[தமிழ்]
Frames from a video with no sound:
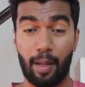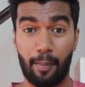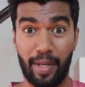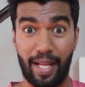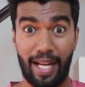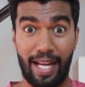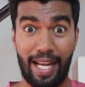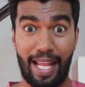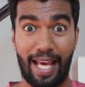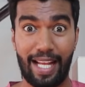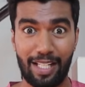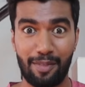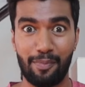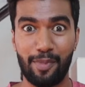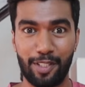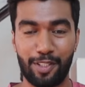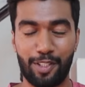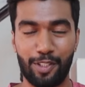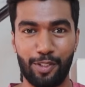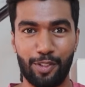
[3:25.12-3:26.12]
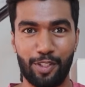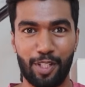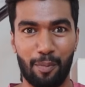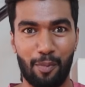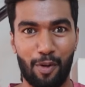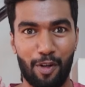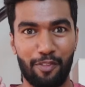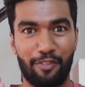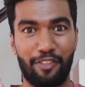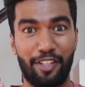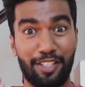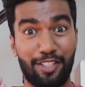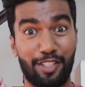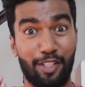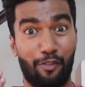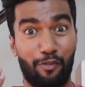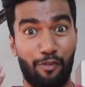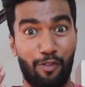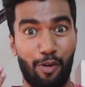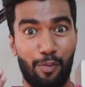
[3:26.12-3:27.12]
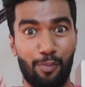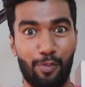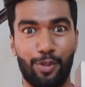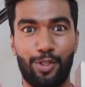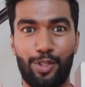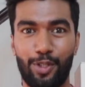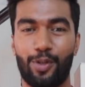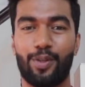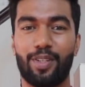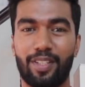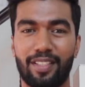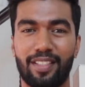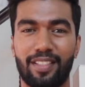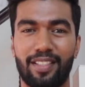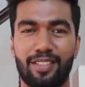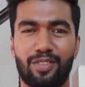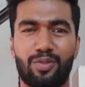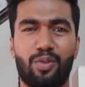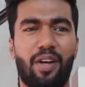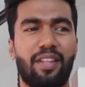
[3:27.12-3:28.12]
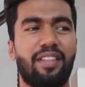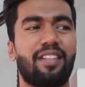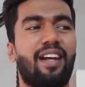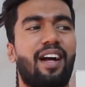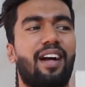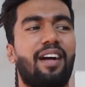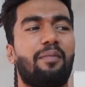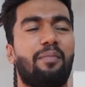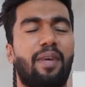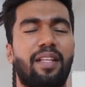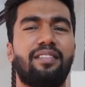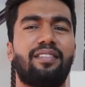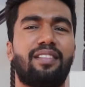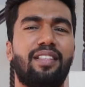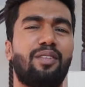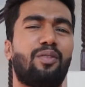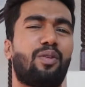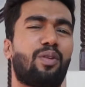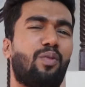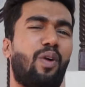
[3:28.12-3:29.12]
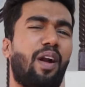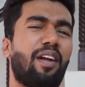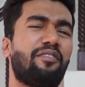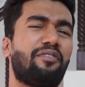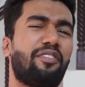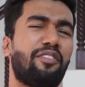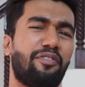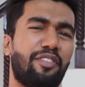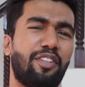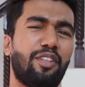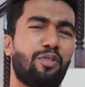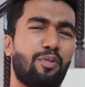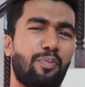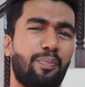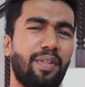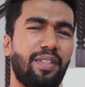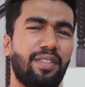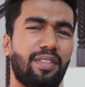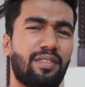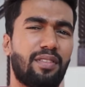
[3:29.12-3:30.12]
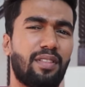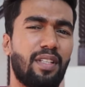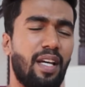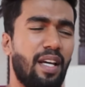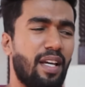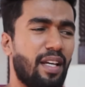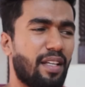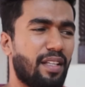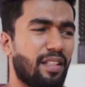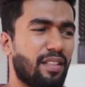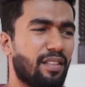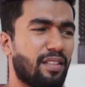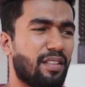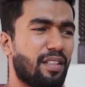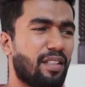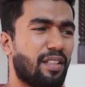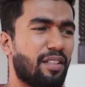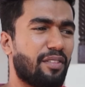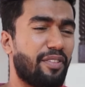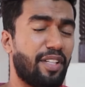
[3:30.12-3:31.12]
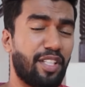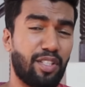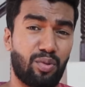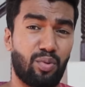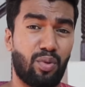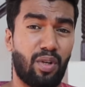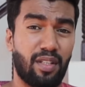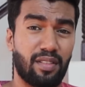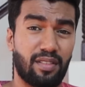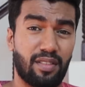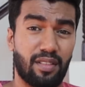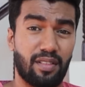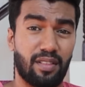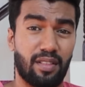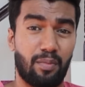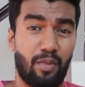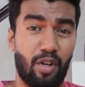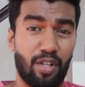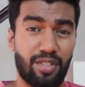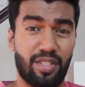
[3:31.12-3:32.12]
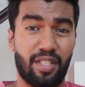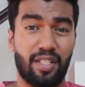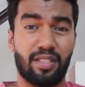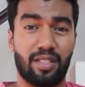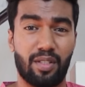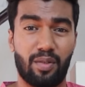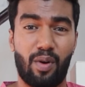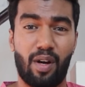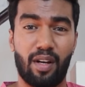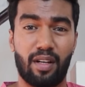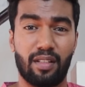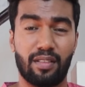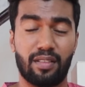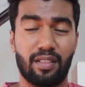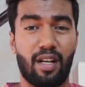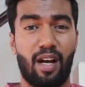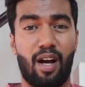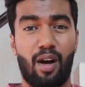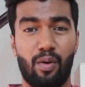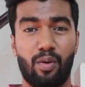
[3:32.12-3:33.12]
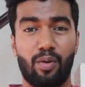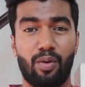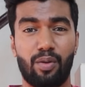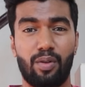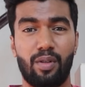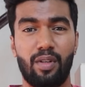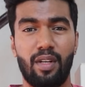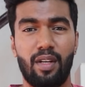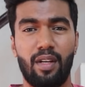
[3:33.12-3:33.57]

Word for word: நம்ம எல்லாருக்குமே தெரியும் நம்மளோட ஃபேஸ் எவ்வளோ முக்கியம்னு ஸோ அதுக்காக மந்த்லி ஒரு ஒன் ஃபிஃப்டி ருபீஸ் இந்த ஃபேஸ் வாஷ் அந்த மாய்ஸ்சரைசர் வாங்குறதுக்கு ஆகும்